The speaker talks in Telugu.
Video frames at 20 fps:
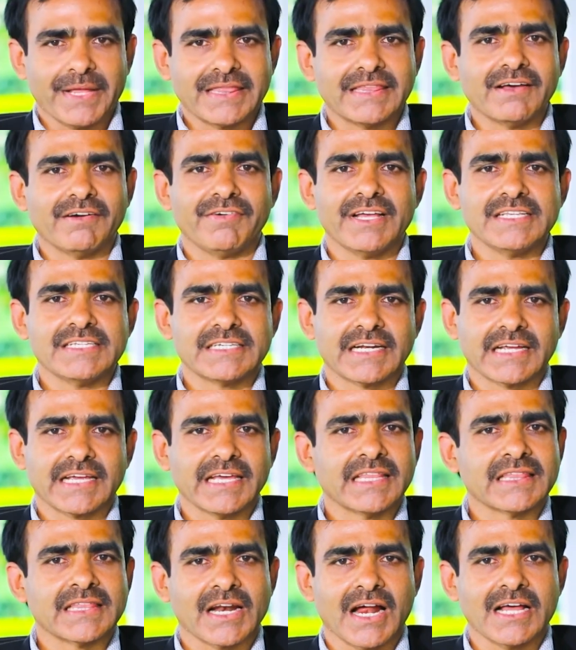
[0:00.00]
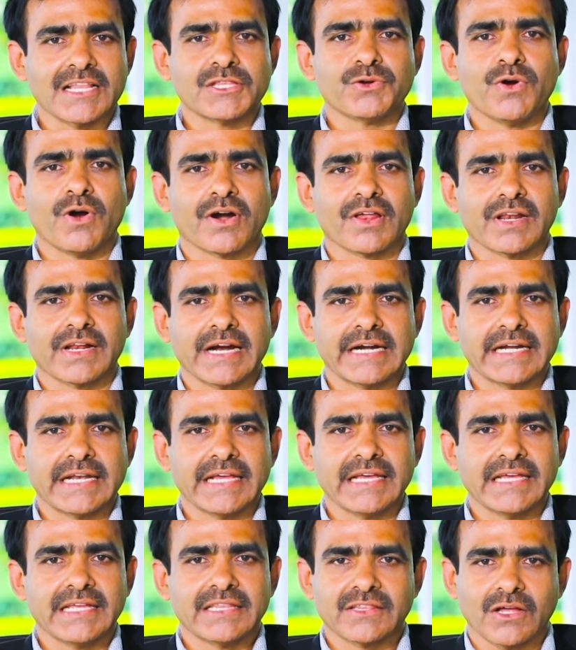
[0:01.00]
పెద్ద వెంచర్కి ఇంత రాతి గోడలు
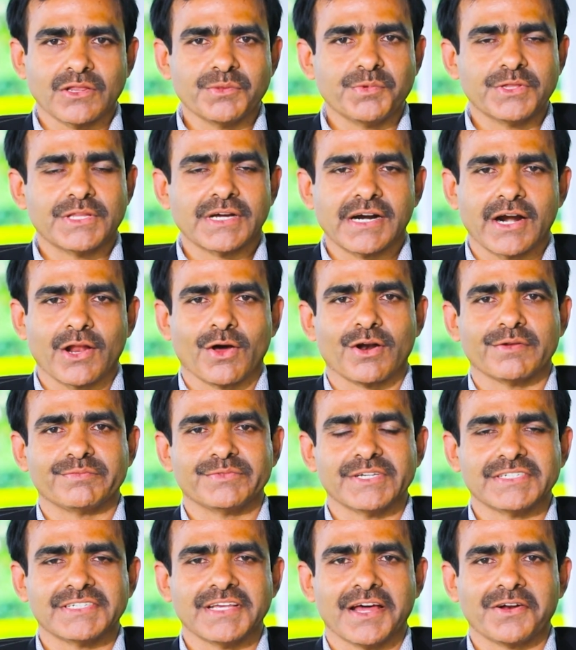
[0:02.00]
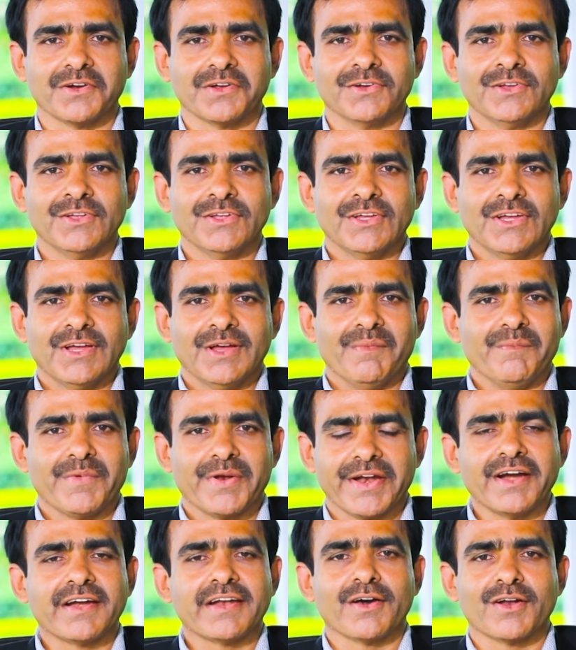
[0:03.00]
కట్టి ఇంత అద్భుతంగా డెవలప్ చేశారు
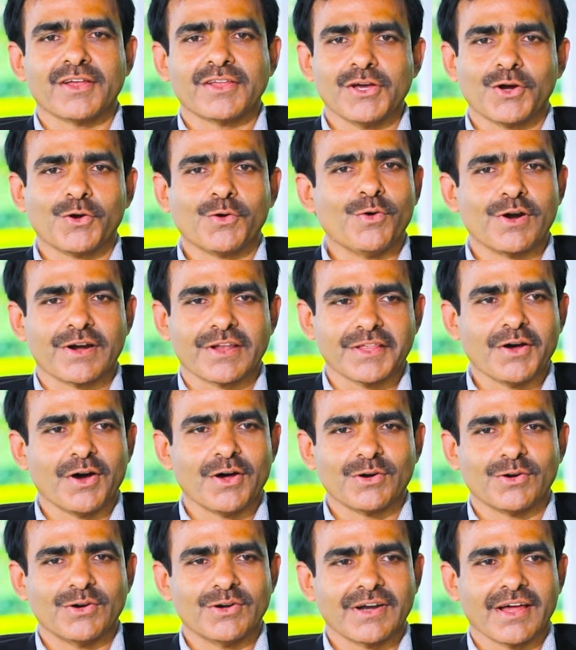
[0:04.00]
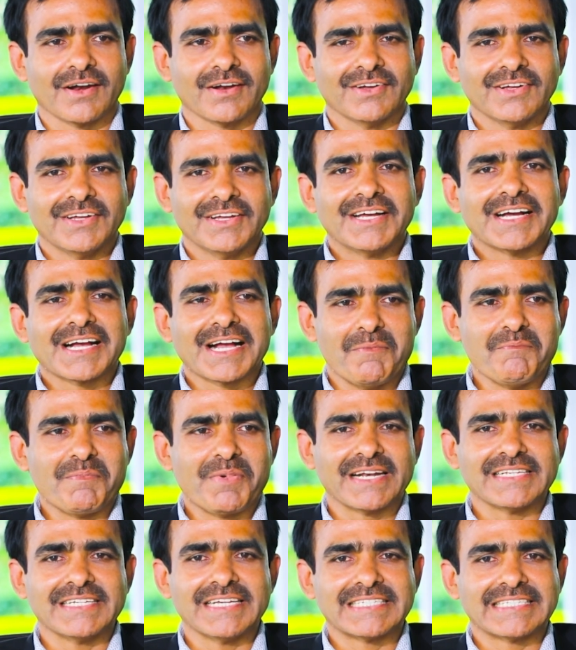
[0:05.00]
రేటు ఏమైనా ఎక్కువ ఉంటుందేమో అనుకుంటారు
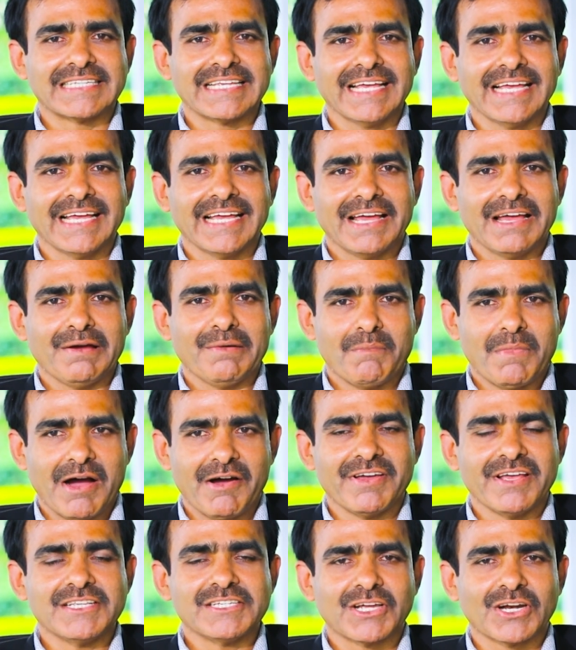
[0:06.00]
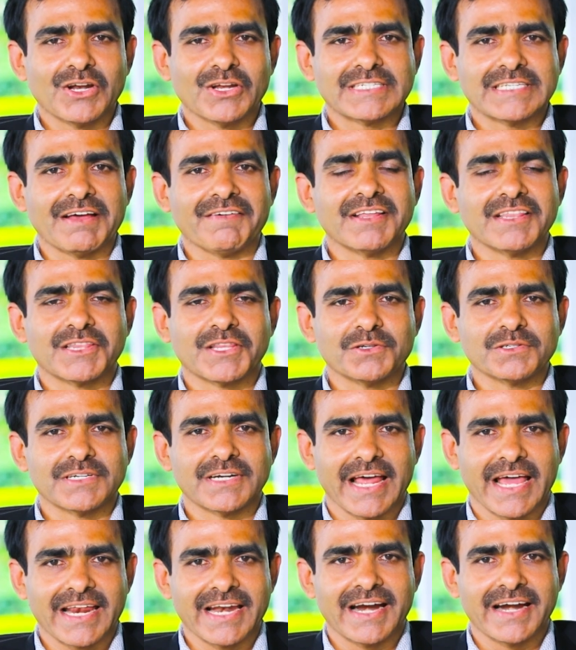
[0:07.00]
కంపేర్ చేస్తే మా వెంచర్లో సెవెన్
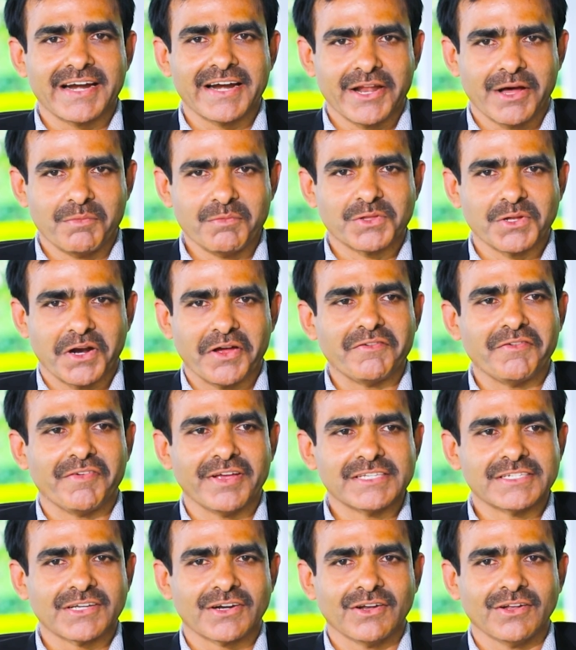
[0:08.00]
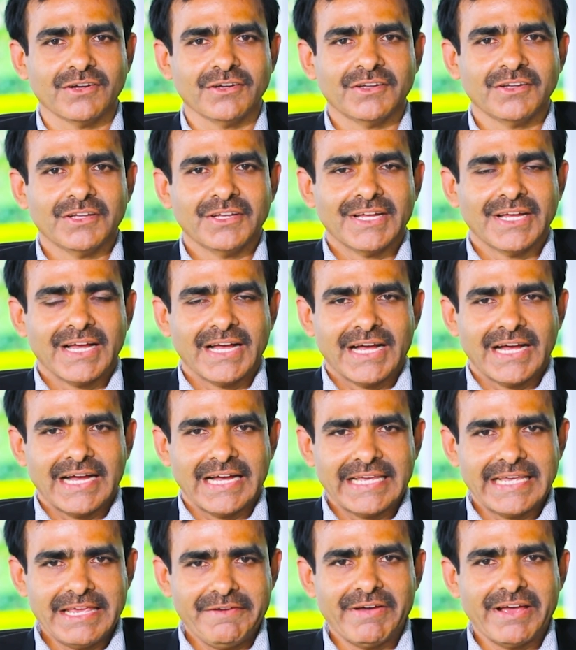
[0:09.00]
థౌజండ్ నైన్ హండ్రెడ్ అమ్ముతున్నాం ఈ వెంచర్లో
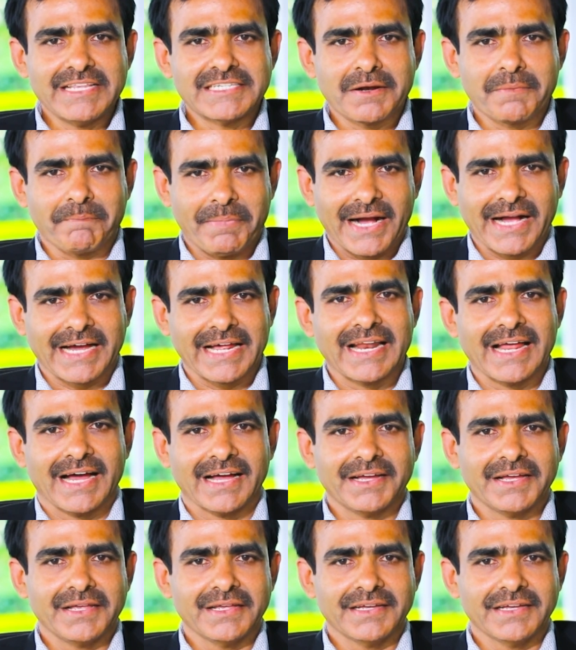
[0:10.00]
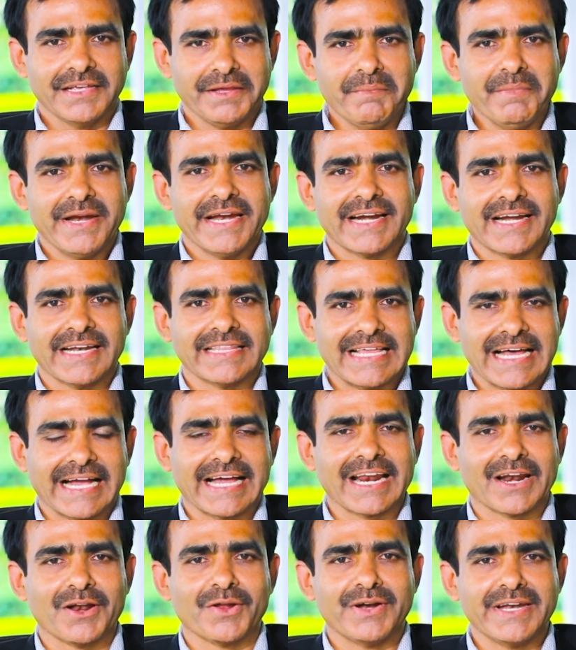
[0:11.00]
ఈ వెంచర్ పక్కన ఇమీడియట్లీ
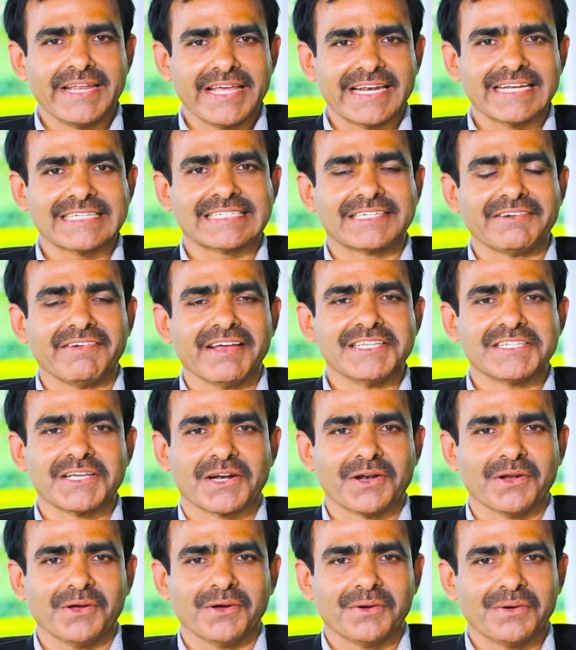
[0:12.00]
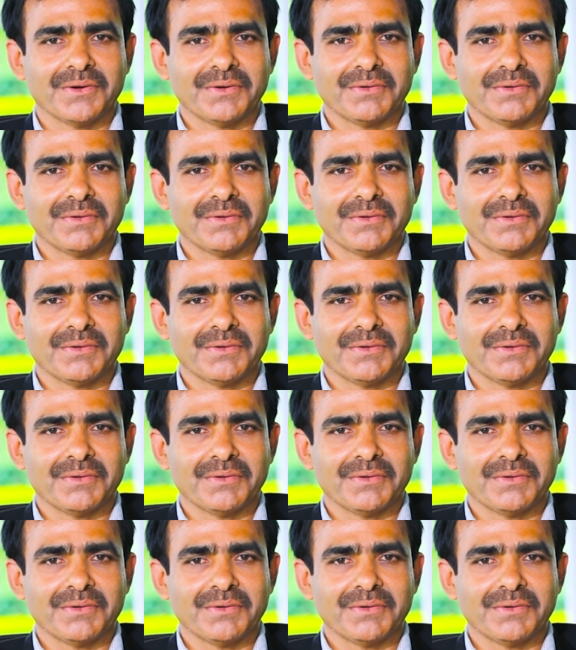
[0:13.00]
దగ్గరలో నియరెస్ట్ వెంచర్లో